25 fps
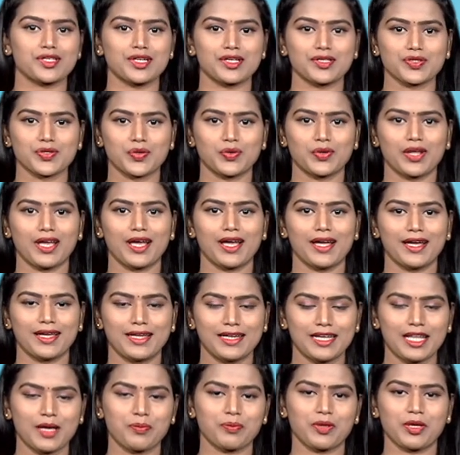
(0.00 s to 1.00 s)
ఆక్సిడెంట్స్ కూడా
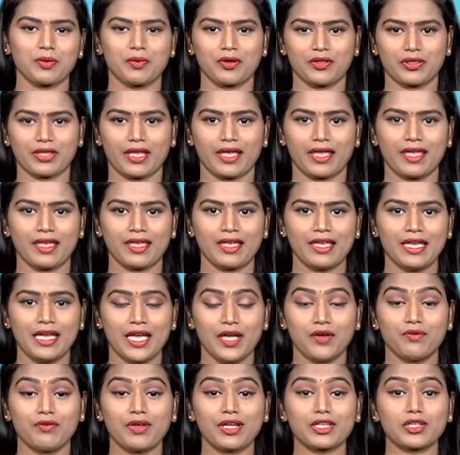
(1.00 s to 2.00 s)
లభ్యమవుతాయి
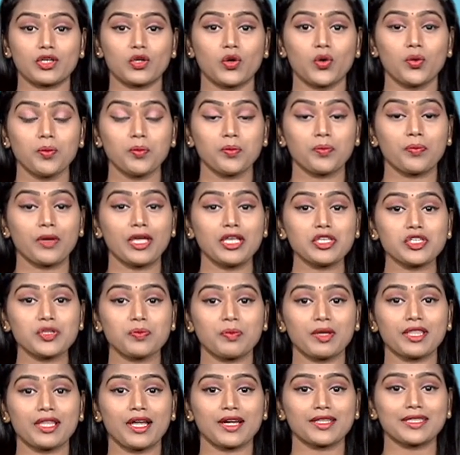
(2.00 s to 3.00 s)
వీటిలో
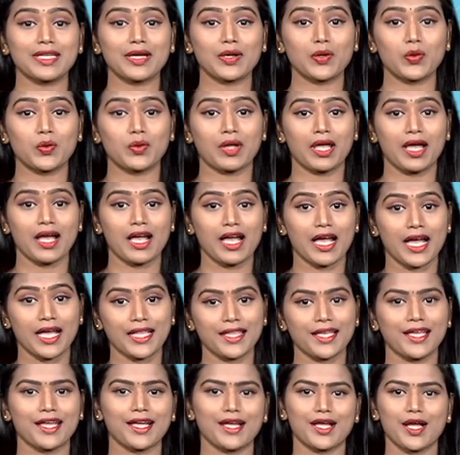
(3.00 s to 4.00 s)
పీచు పదార్థం కూడా
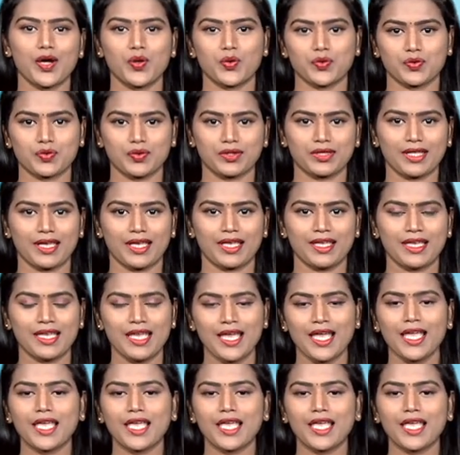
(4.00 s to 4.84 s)
అధికంగా ఉంటుంది